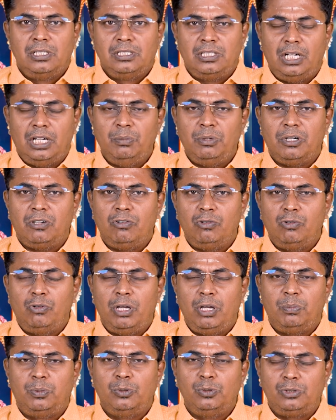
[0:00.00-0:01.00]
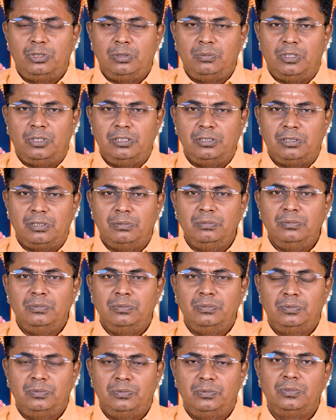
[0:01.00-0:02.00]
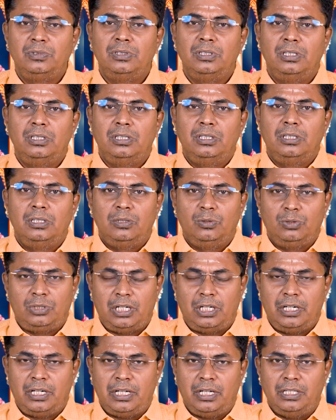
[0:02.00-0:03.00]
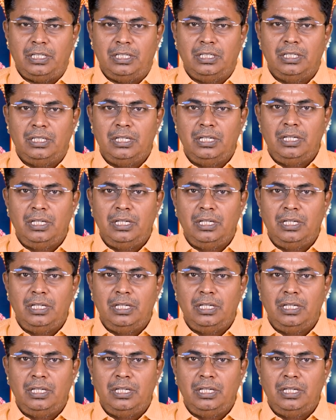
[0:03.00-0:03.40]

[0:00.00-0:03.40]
சனி பகவானுடைய பூசம் அனுஷம் உத்தரட்டாதி